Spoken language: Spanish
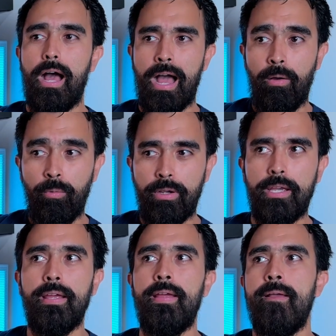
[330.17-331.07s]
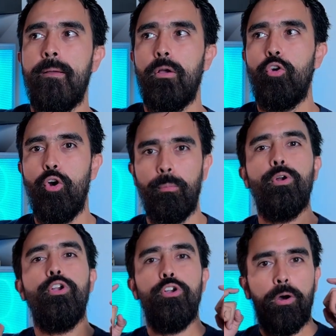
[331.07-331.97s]
aunque
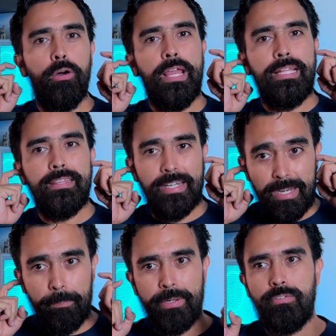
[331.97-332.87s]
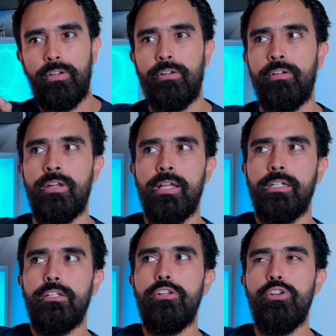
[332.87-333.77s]
como no entran a presión,
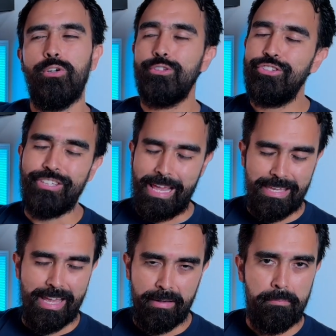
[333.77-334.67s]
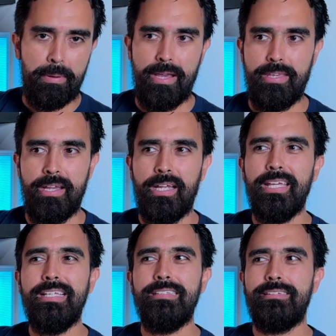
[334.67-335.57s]
no sellan, vaya,
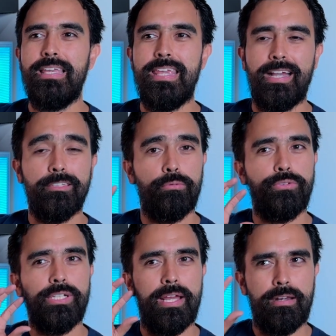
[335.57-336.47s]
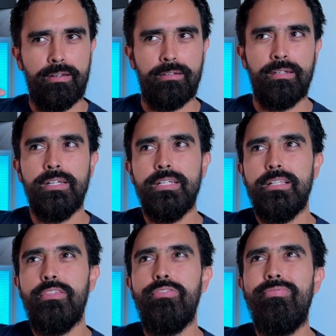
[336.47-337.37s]
y se llega a escuchar
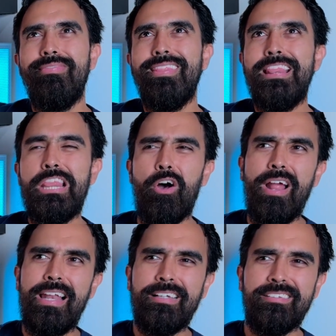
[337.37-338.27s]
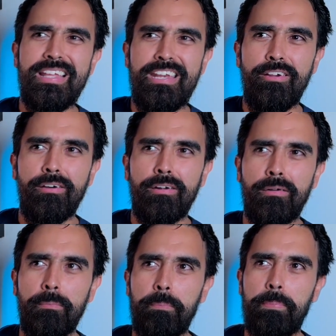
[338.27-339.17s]
mm, no el
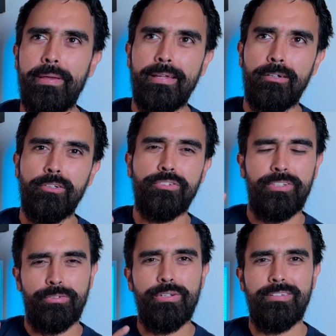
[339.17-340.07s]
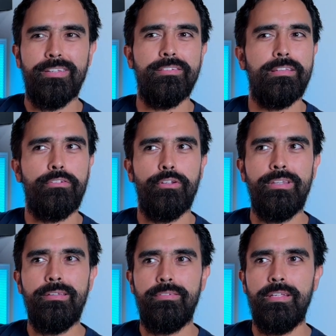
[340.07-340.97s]
exterior, pero sí es una sensación
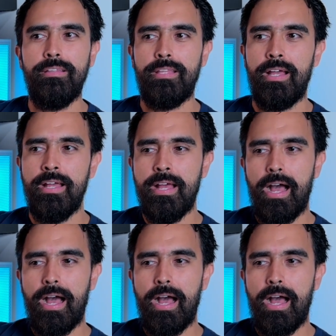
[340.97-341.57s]
distinta